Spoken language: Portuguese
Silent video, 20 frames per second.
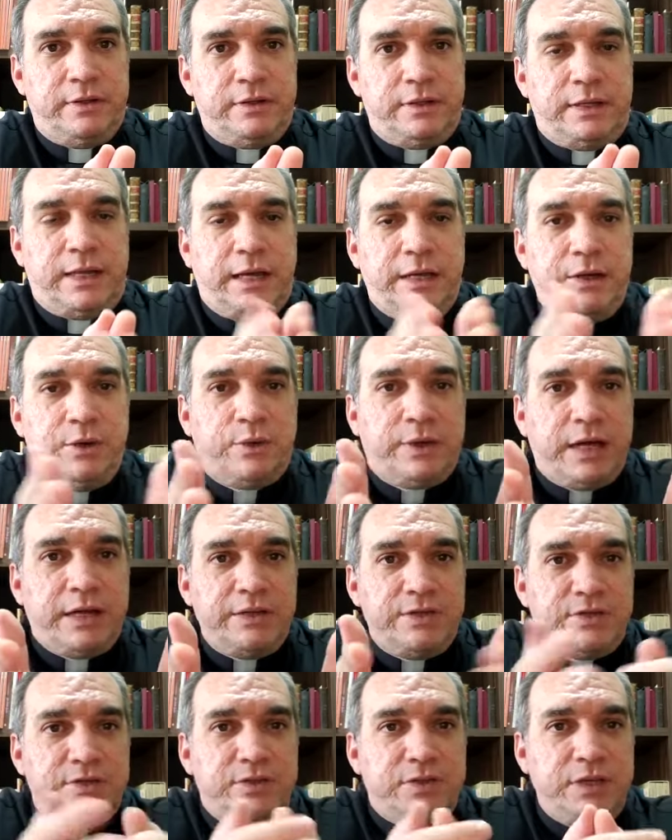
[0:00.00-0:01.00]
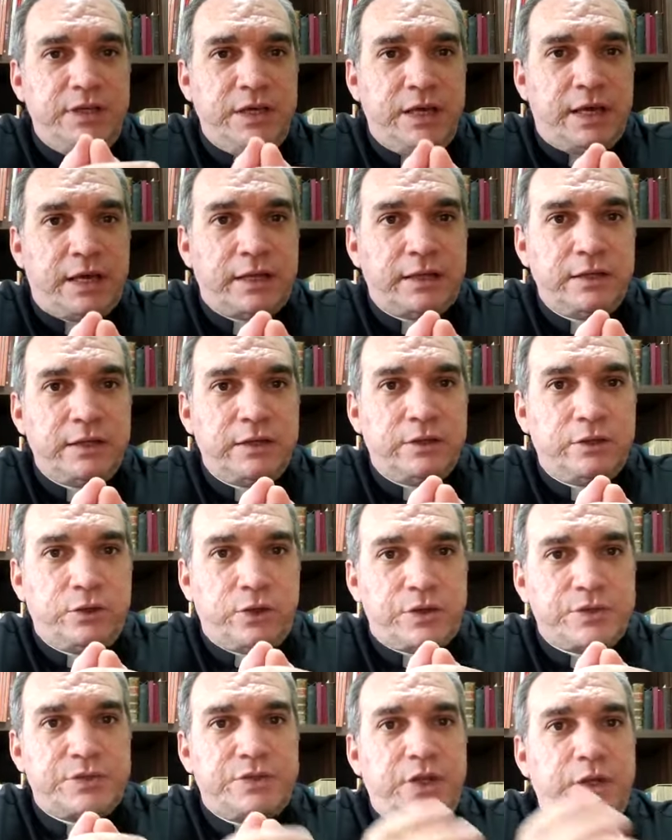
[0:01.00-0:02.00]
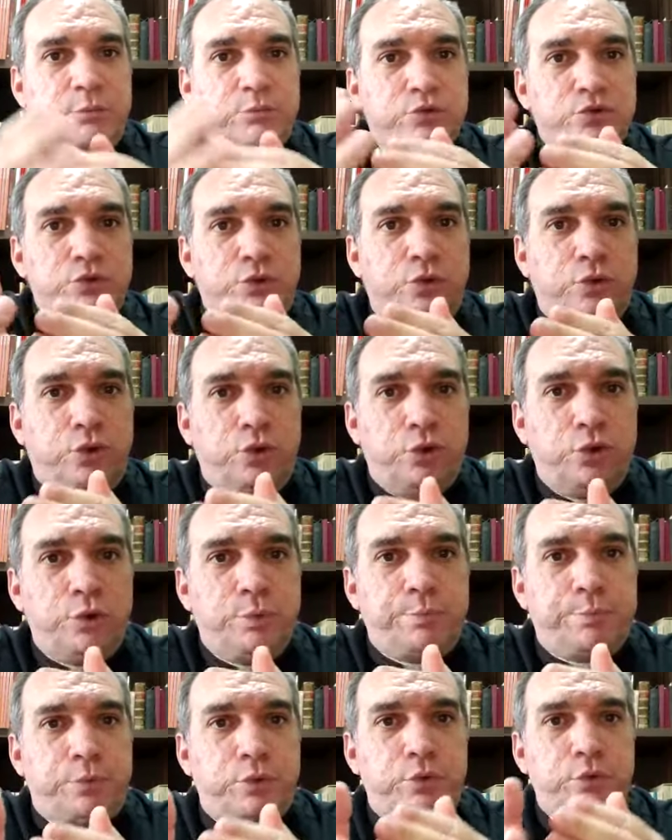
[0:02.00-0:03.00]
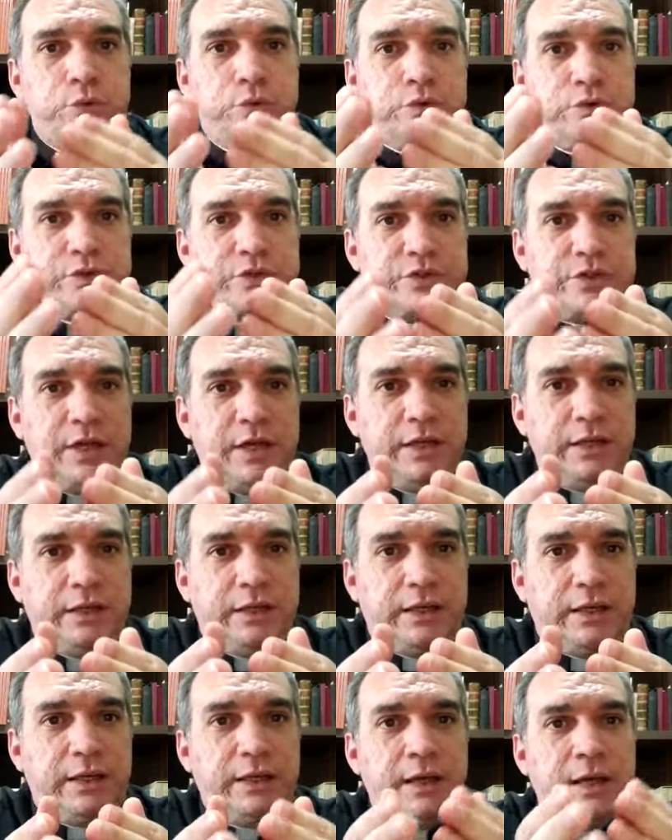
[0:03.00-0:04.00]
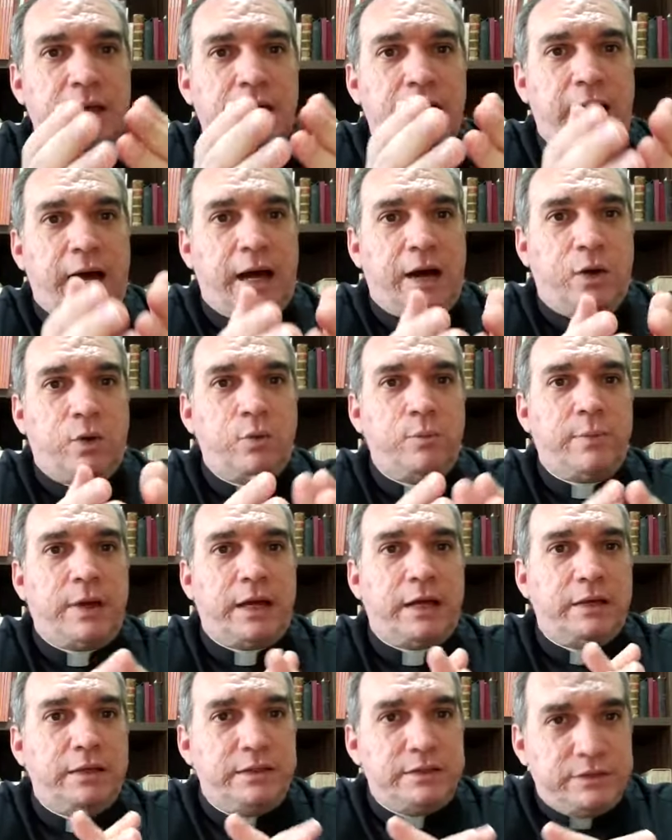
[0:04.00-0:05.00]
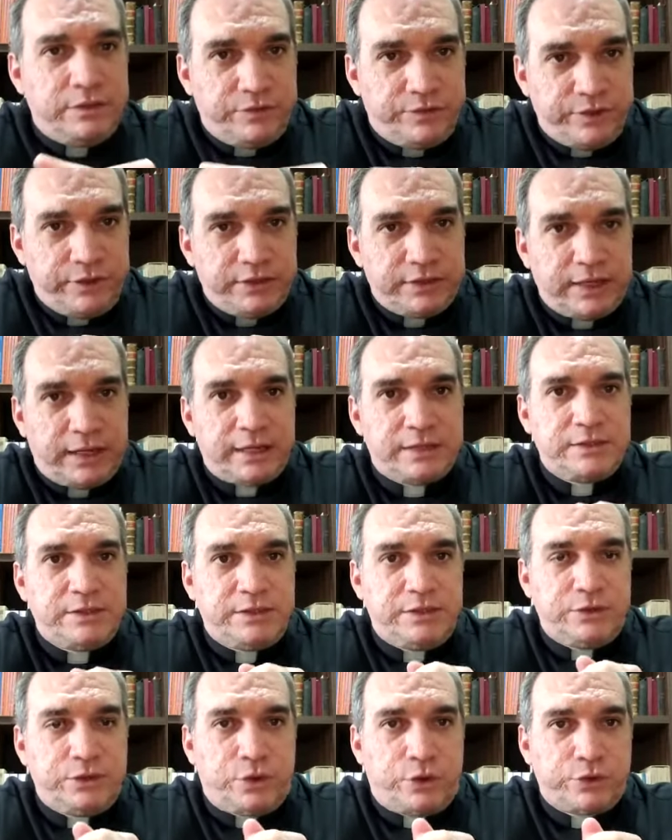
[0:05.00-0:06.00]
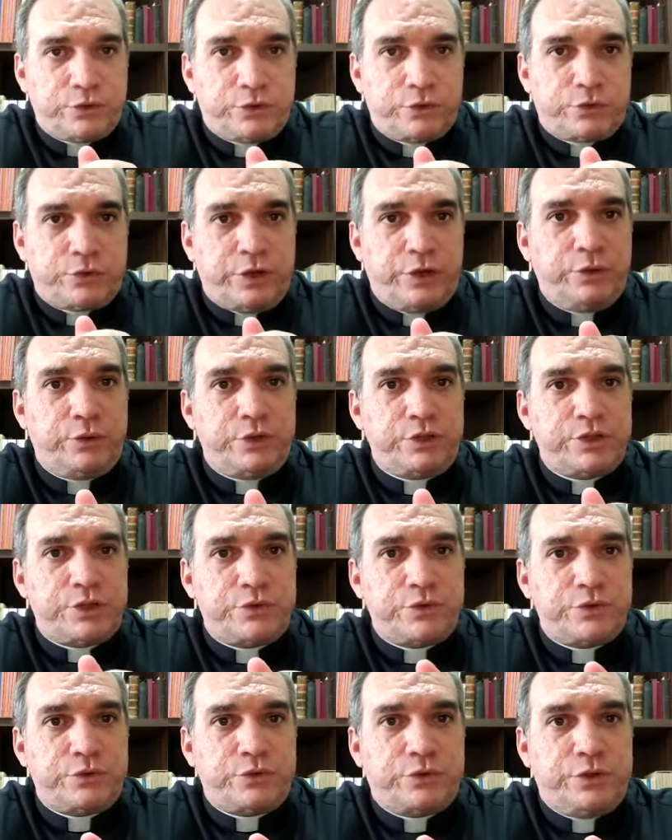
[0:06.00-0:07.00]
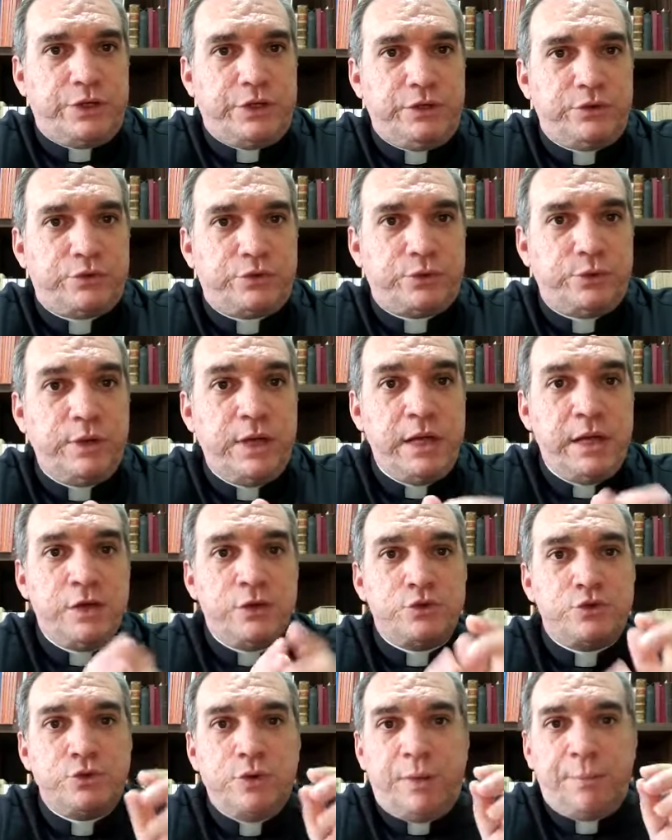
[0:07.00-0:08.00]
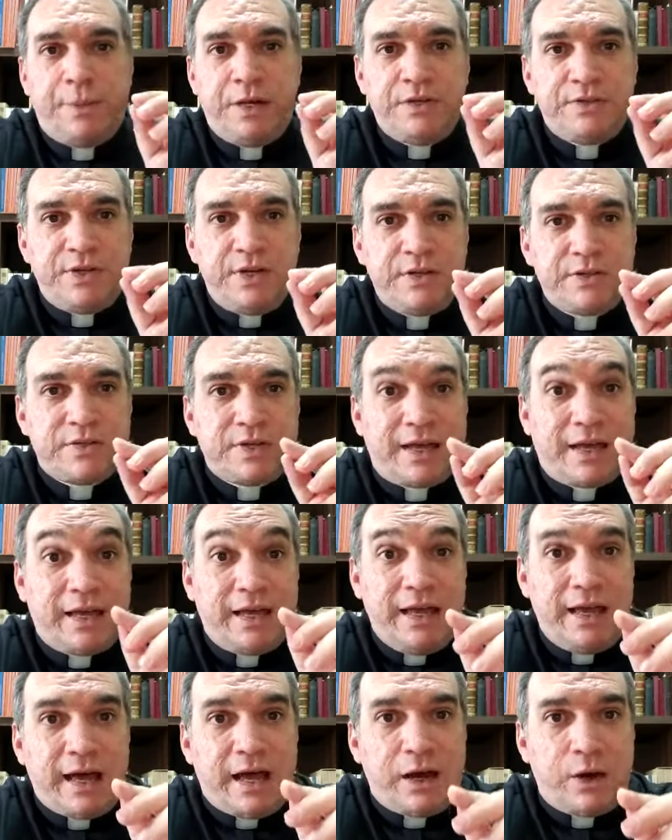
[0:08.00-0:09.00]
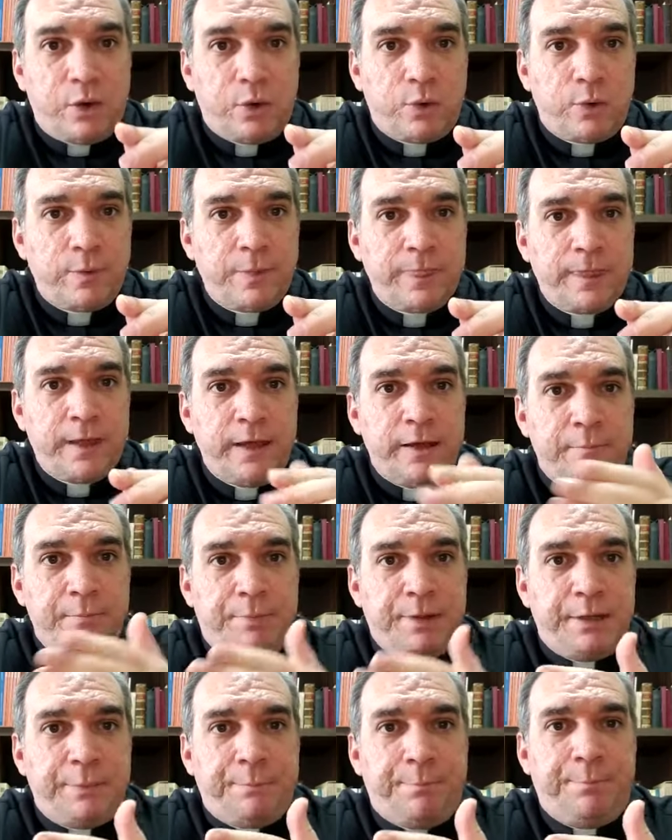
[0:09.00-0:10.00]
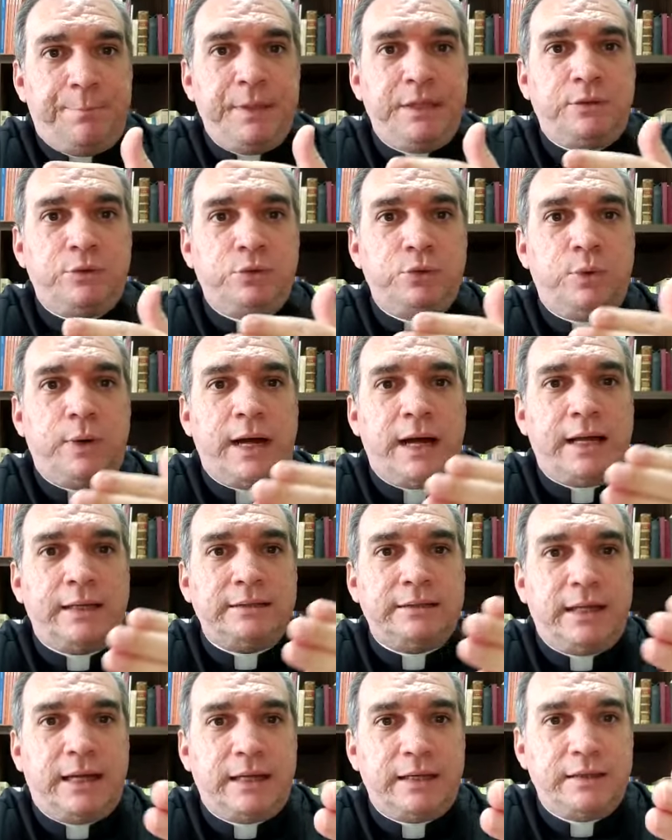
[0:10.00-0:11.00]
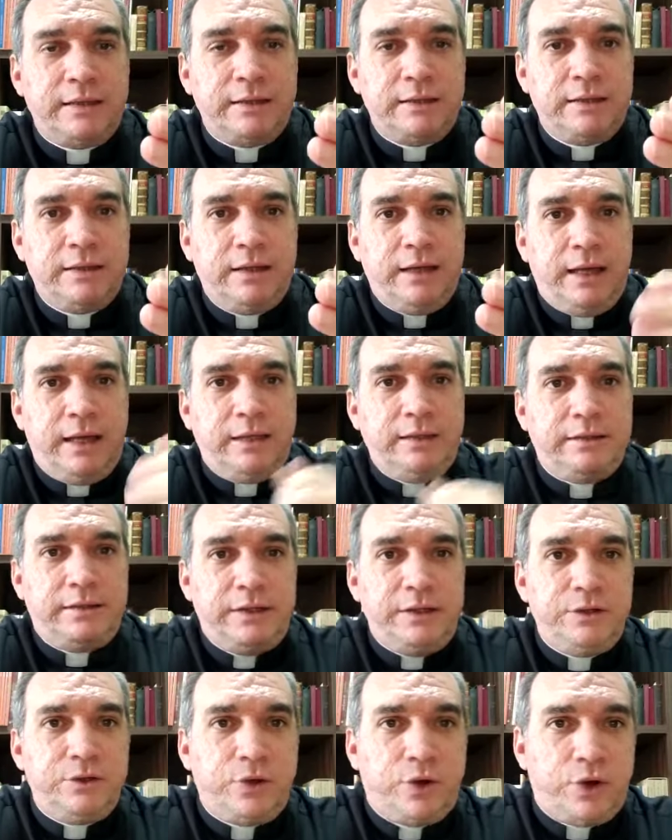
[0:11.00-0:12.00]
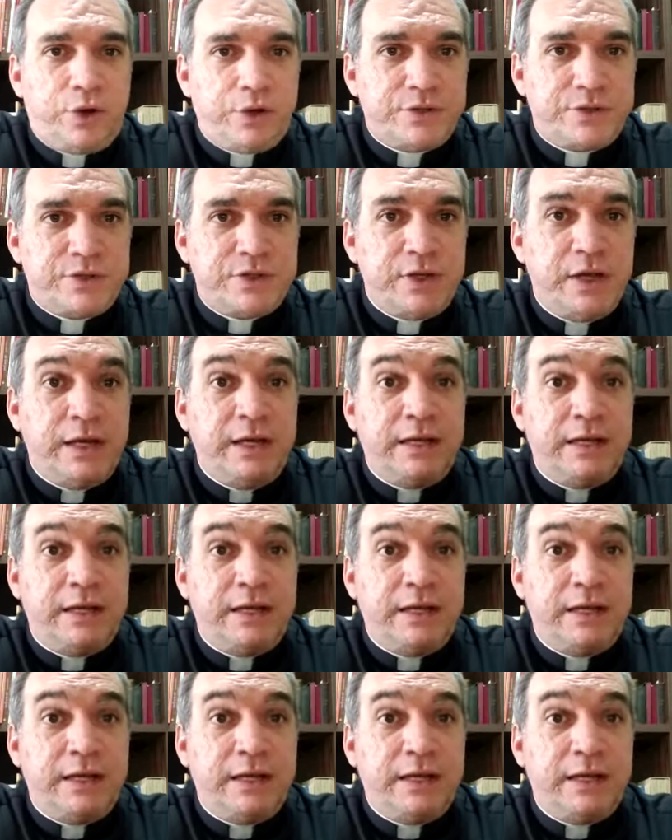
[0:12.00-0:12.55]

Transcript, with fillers: Na Eucaristia, nós temos o corpo, sangue, alma e divindade de nosso Senhor Jesus Cristo, sua presença real, perpetuada entre nós